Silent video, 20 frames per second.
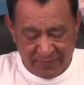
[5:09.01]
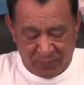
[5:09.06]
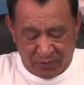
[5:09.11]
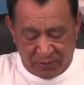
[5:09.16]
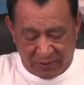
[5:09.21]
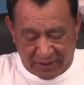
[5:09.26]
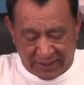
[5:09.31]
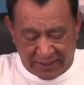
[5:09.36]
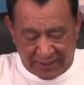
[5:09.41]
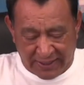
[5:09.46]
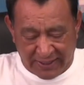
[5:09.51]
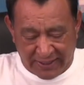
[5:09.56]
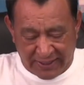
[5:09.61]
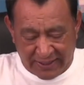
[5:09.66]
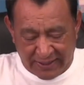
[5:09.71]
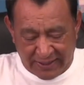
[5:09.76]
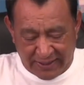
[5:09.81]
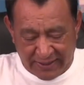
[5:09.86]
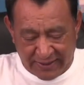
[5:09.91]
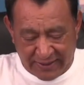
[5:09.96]

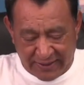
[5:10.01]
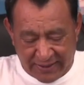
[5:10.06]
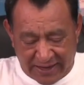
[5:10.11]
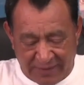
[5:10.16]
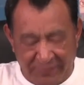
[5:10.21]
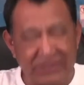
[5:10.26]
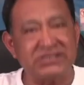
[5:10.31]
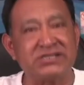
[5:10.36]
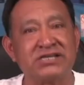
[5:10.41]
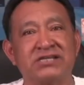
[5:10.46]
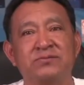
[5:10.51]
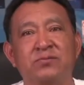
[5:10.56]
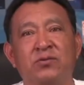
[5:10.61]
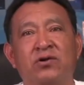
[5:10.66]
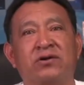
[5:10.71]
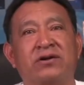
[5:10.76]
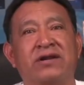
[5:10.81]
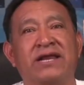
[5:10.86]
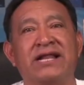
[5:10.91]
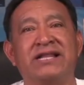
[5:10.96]
porque a veces
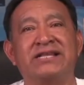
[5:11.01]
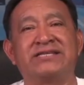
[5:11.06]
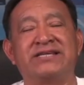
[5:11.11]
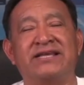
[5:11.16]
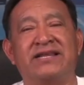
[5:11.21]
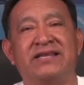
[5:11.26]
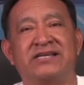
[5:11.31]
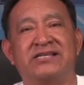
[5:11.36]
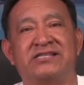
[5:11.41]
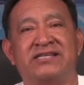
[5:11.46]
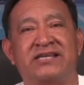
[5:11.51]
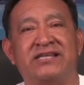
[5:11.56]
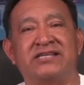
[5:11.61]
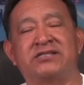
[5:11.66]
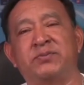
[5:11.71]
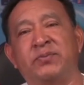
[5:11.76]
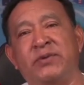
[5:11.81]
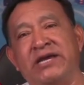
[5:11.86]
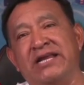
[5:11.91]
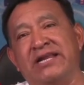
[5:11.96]
Monreal se, se
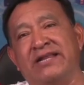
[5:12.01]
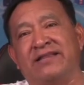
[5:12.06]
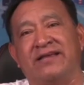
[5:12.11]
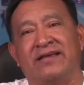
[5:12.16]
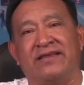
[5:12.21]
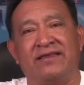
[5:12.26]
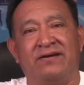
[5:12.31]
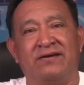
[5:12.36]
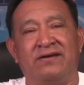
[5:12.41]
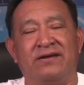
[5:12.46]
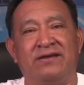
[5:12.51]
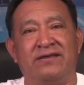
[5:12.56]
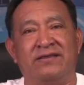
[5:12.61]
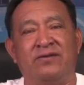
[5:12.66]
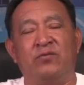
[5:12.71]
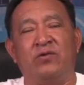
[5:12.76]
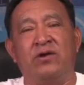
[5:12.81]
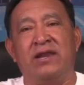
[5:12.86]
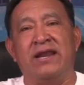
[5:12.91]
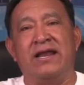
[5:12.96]
despierta de,
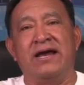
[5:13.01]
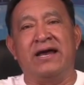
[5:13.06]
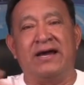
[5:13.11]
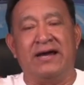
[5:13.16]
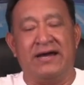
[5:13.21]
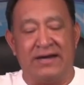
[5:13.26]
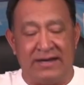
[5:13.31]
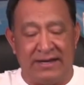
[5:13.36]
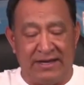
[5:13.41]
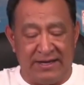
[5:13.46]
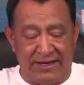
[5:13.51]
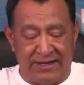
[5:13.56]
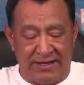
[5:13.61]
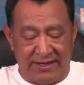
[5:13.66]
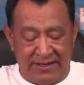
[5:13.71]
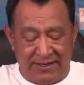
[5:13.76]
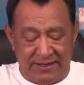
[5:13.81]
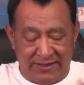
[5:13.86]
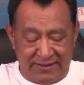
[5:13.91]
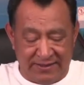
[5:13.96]

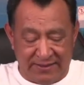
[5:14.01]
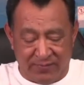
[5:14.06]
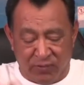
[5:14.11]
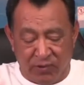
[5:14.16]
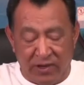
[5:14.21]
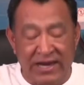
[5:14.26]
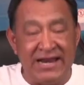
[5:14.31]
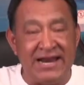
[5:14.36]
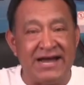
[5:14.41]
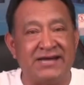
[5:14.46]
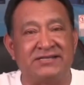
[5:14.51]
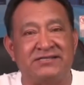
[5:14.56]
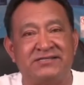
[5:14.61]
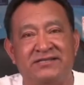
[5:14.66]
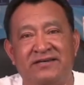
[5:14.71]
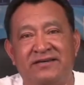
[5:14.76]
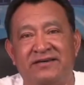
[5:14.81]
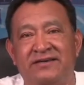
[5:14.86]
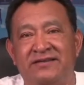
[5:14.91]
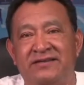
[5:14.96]
buena, buenas
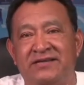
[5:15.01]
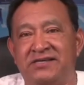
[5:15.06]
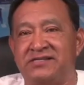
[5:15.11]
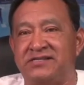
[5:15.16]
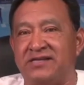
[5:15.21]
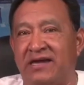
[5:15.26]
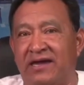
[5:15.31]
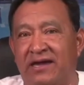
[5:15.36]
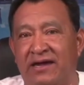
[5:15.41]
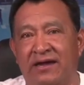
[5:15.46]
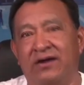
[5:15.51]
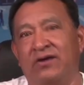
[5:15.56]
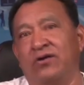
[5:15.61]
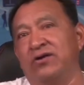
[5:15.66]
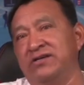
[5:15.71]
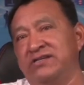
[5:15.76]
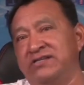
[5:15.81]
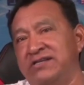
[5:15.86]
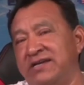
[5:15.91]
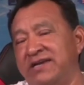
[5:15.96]
y dice,
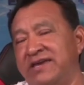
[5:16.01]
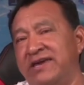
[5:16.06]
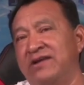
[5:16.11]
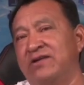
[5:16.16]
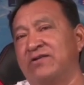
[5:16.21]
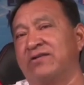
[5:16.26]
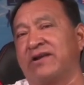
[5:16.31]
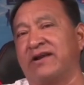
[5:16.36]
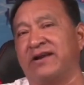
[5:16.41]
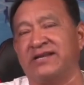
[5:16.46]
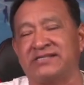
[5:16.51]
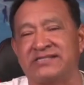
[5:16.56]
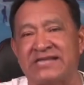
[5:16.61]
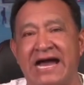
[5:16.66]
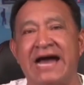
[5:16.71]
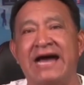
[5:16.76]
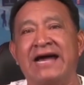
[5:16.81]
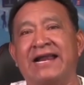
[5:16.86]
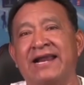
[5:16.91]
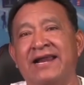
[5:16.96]
hoy sí quiero
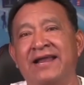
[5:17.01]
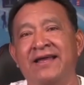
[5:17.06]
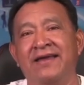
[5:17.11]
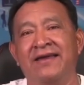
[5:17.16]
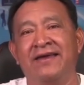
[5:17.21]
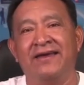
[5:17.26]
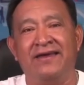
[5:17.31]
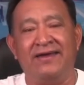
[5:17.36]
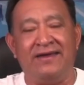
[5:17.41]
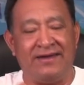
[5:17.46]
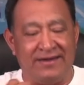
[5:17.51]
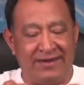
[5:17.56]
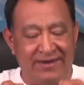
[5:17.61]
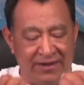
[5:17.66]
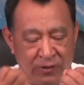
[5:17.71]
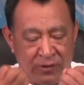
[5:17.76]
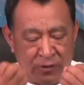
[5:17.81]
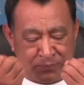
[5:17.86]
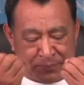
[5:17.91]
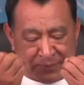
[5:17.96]
regresar, eh,
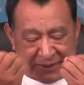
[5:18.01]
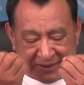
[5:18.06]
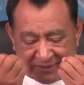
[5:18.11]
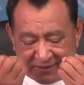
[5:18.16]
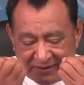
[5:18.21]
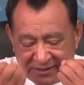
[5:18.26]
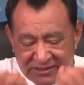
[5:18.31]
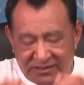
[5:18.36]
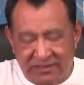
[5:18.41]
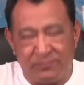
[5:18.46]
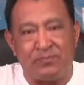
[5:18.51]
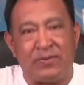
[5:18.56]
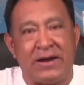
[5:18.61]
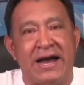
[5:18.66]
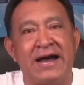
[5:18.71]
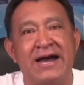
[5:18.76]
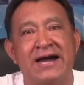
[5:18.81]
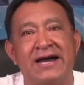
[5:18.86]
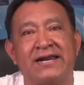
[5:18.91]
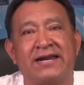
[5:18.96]
quiero
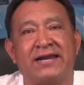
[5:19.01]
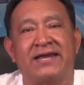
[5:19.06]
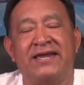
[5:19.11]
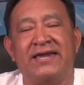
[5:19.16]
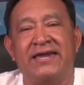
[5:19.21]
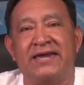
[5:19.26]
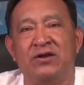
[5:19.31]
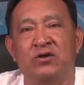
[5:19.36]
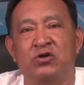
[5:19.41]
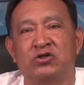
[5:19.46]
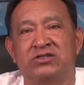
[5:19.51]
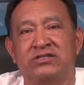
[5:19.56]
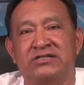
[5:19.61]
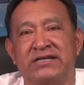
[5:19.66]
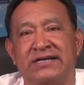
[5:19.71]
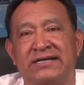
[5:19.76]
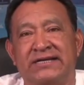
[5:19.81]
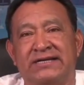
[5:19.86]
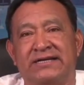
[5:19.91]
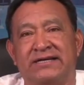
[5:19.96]
participar, quiero
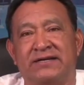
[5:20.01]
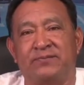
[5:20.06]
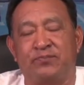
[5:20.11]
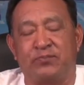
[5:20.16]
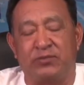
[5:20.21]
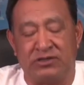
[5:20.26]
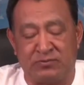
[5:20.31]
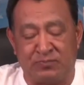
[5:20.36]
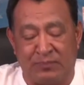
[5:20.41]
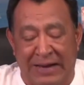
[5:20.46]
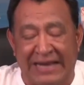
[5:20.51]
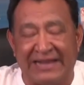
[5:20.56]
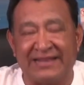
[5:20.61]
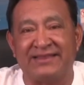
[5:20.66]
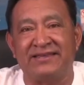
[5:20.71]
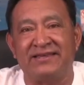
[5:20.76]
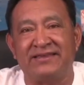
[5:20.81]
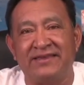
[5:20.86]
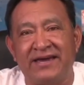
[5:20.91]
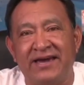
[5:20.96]
ser pues
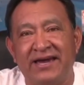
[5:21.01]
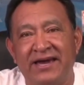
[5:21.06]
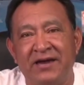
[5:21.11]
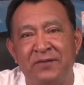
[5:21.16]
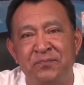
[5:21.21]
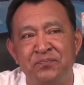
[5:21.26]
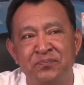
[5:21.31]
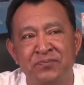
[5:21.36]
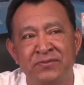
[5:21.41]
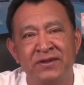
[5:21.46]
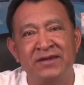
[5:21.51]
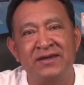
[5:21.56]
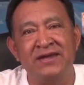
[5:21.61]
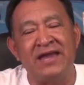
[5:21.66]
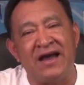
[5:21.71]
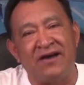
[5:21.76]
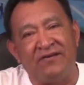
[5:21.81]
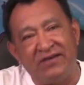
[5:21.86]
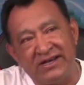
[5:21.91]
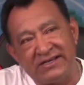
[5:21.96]
parte de...
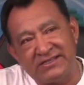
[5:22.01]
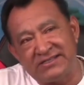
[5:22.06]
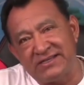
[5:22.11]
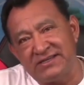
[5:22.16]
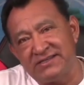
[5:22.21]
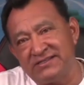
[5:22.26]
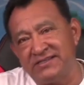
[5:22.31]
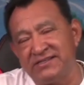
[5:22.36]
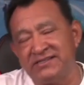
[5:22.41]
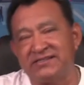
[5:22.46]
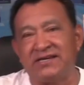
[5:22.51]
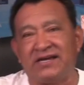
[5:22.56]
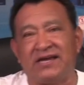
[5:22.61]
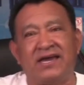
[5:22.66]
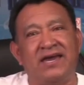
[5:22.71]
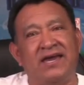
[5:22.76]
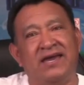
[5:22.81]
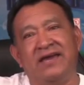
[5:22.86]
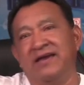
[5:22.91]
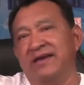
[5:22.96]
Y a veces dice
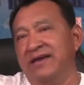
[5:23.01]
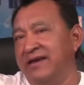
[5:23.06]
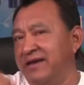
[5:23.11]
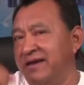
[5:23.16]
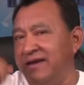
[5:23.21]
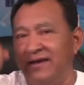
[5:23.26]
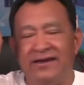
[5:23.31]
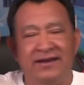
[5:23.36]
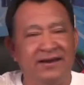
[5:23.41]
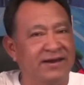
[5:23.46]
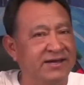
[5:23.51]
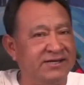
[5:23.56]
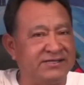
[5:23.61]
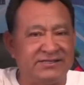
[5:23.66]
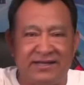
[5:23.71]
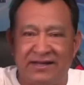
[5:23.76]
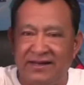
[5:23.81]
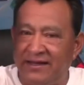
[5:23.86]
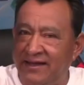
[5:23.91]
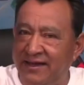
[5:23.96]
que él
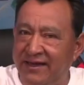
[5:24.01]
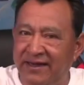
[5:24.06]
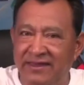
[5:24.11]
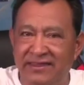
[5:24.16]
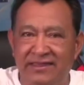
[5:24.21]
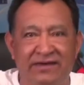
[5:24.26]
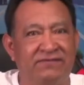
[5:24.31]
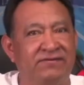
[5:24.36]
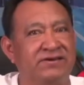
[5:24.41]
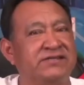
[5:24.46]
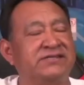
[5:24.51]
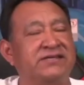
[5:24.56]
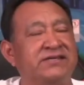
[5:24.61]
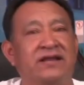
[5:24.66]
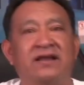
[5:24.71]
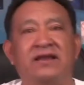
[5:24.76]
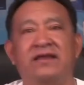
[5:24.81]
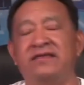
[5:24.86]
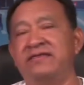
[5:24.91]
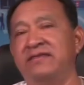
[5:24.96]
es el que debe
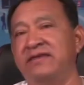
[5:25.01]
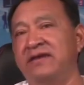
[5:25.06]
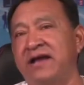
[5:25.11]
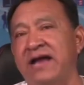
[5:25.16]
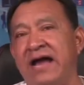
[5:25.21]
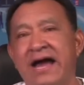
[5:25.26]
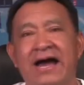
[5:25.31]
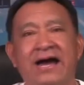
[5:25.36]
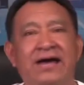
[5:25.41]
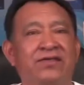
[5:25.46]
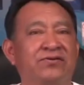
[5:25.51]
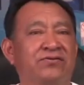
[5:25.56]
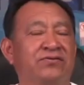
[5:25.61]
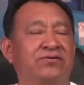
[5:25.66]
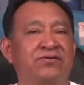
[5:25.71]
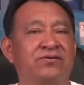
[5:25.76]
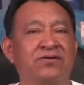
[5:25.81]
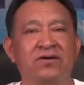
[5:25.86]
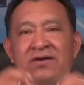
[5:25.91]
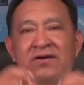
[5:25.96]
ser el
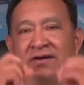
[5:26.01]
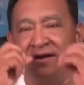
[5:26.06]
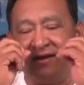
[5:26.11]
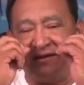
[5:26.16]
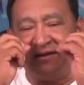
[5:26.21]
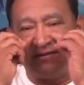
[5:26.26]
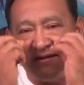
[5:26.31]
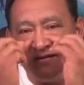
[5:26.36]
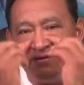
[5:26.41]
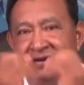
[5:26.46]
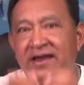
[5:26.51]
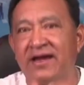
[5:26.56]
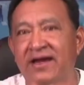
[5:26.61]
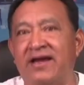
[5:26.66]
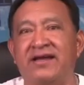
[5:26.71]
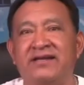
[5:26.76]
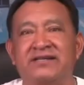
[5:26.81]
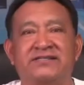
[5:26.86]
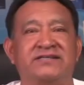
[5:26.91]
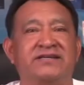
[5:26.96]
indicado, que
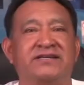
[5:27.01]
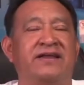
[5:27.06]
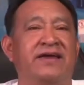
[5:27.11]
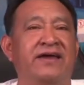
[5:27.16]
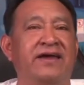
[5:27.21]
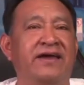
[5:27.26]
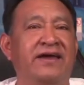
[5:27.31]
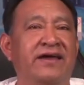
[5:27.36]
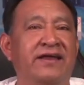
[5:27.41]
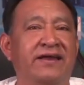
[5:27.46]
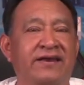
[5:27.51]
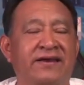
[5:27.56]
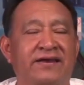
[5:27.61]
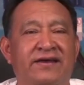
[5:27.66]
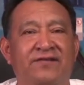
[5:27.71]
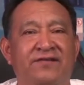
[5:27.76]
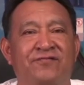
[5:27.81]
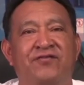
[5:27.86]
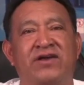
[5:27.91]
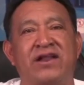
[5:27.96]
tendría que ser él el
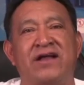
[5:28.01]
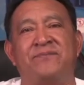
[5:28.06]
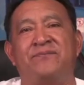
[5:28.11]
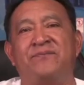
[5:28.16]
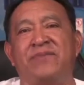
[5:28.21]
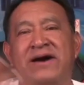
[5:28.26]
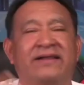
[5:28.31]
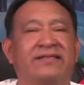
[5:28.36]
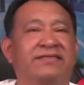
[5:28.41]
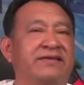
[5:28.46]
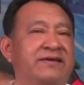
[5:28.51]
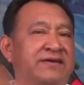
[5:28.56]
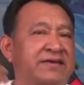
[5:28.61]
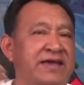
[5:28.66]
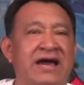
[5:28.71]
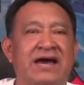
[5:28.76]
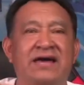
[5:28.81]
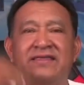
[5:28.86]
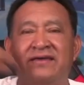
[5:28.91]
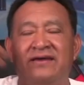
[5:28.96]
que fuera parte
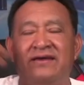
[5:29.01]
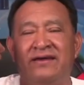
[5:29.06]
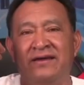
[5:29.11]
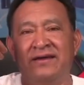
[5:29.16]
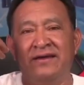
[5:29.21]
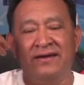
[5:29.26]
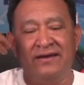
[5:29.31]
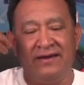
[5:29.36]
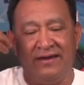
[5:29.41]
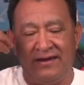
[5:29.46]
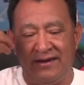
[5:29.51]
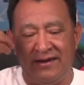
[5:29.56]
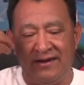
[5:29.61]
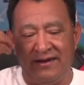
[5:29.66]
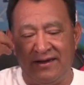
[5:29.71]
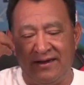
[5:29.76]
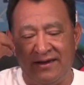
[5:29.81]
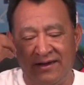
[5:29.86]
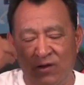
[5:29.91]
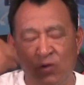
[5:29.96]
ya de
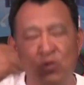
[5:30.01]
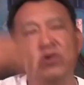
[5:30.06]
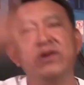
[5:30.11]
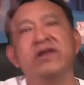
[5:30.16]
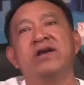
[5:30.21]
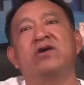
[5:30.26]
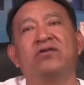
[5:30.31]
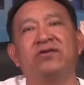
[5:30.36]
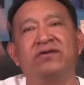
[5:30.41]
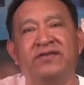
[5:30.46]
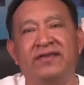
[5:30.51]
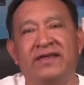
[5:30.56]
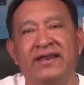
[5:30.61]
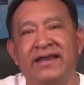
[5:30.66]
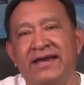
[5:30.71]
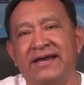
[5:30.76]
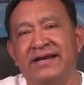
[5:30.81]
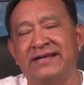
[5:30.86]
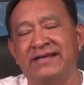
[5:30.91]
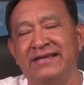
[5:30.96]
eh, el único y
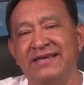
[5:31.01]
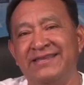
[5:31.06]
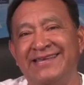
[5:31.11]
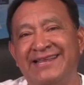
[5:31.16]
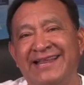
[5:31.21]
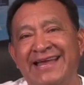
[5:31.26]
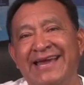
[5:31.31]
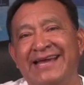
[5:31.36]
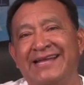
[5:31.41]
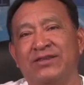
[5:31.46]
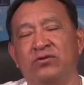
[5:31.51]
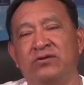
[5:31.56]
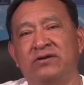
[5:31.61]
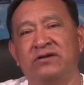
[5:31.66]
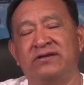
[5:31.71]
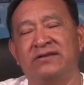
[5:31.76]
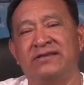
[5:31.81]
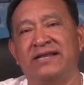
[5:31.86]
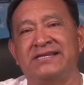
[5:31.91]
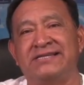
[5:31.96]
directo
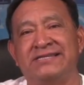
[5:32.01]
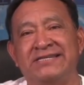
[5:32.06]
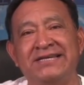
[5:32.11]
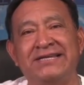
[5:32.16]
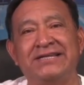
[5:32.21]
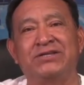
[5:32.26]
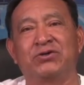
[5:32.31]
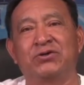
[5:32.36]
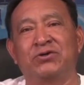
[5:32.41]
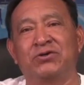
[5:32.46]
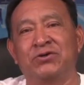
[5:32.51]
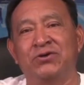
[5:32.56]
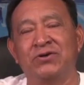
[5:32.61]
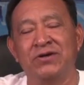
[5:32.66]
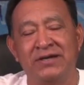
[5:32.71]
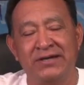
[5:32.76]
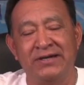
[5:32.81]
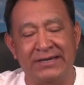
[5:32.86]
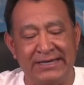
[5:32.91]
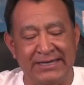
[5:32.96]
y derechito.
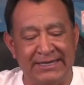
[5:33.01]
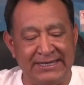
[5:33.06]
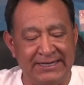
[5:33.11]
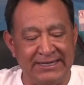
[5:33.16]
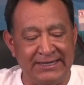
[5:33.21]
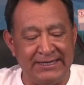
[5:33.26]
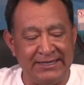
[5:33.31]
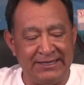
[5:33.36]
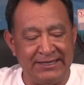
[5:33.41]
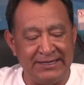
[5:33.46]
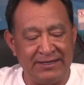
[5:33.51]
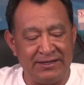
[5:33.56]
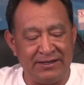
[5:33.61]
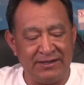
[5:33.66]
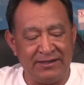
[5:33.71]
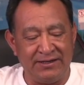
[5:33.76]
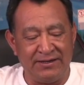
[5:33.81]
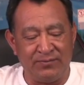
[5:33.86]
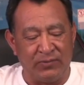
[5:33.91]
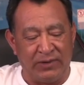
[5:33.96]

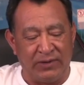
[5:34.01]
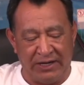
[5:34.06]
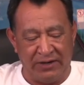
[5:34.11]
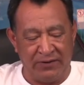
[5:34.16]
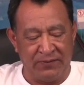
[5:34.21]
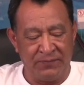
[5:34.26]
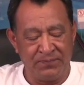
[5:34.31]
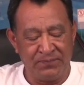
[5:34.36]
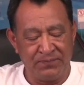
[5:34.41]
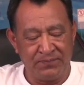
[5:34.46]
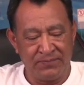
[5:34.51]
Y bueno,